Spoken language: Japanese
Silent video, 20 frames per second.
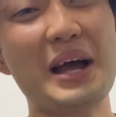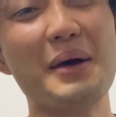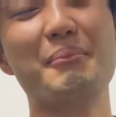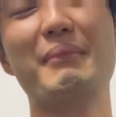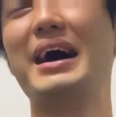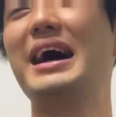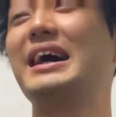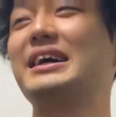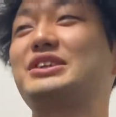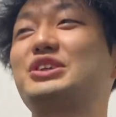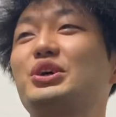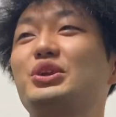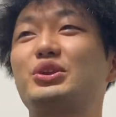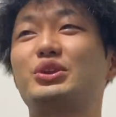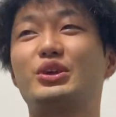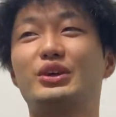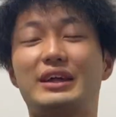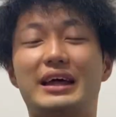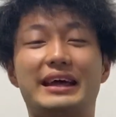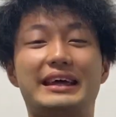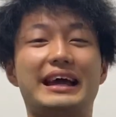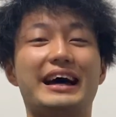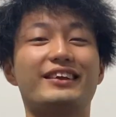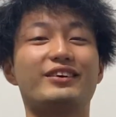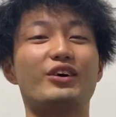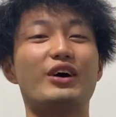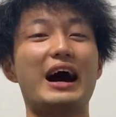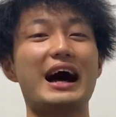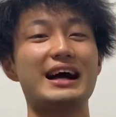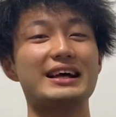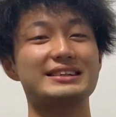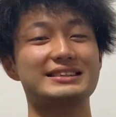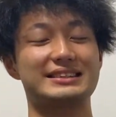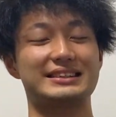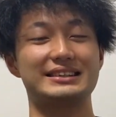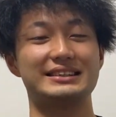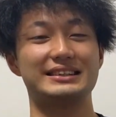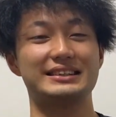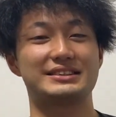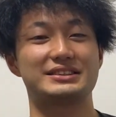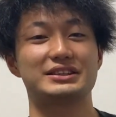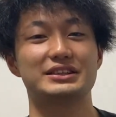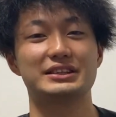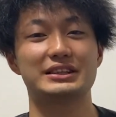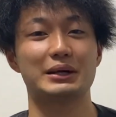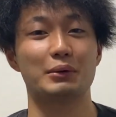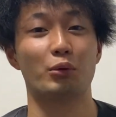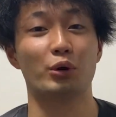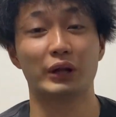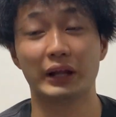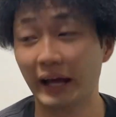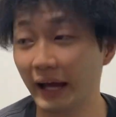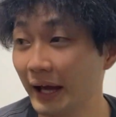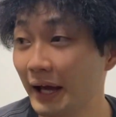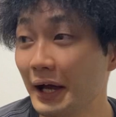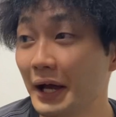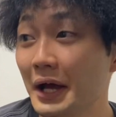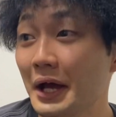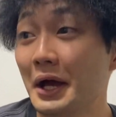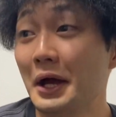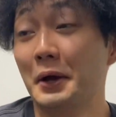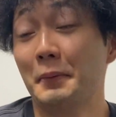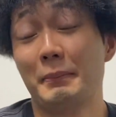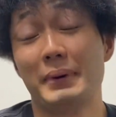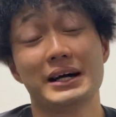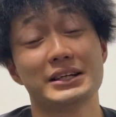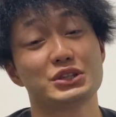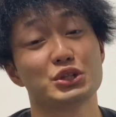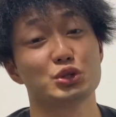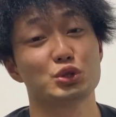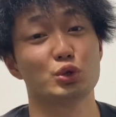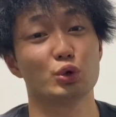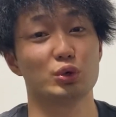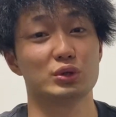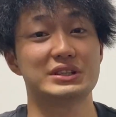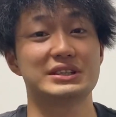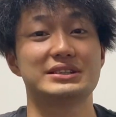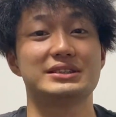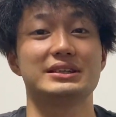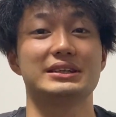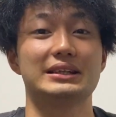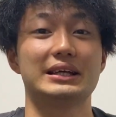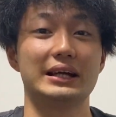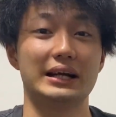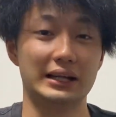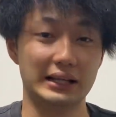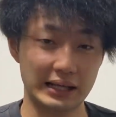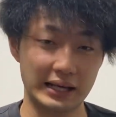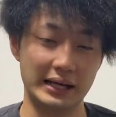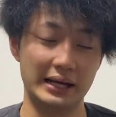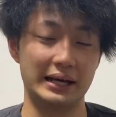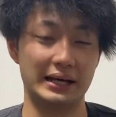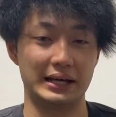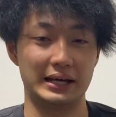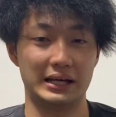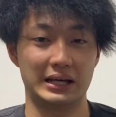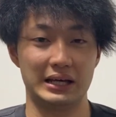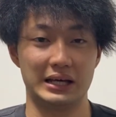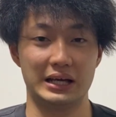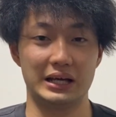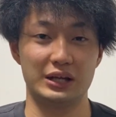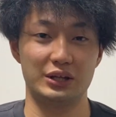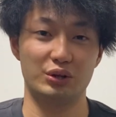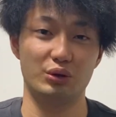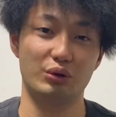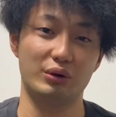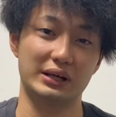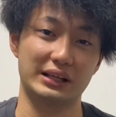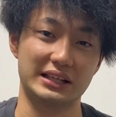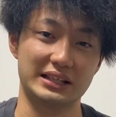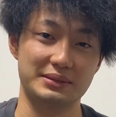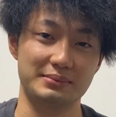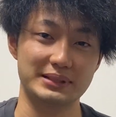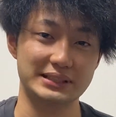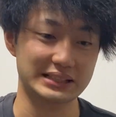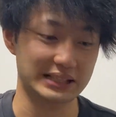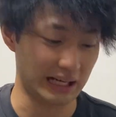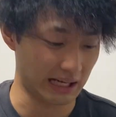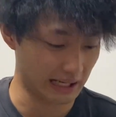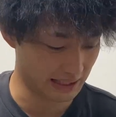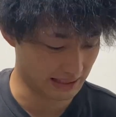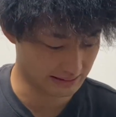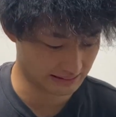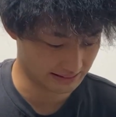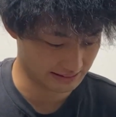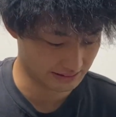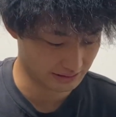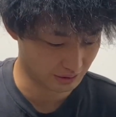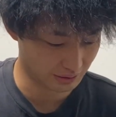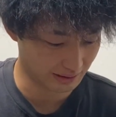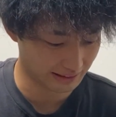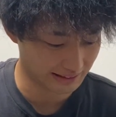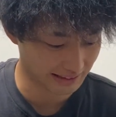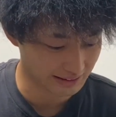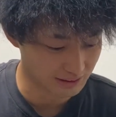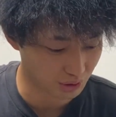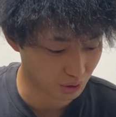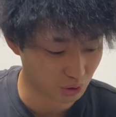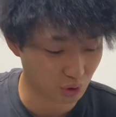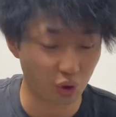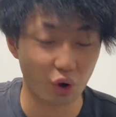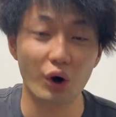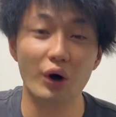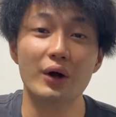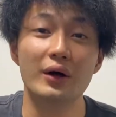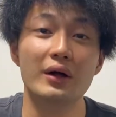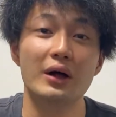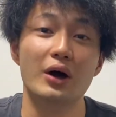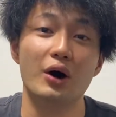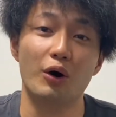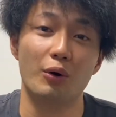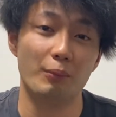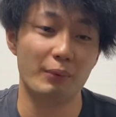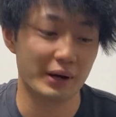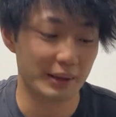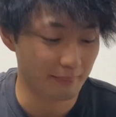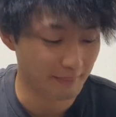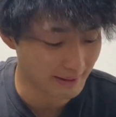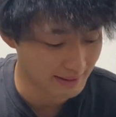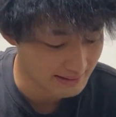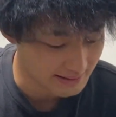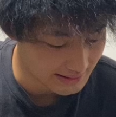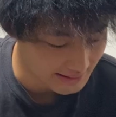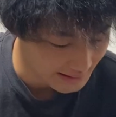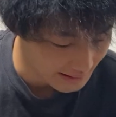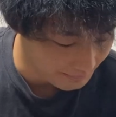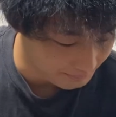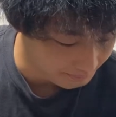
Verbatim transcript: まあちょっとね、矢野阪神についてもね、まあちょっと落ち着いたらね、動画出しますか。うん、動画出そうと思います。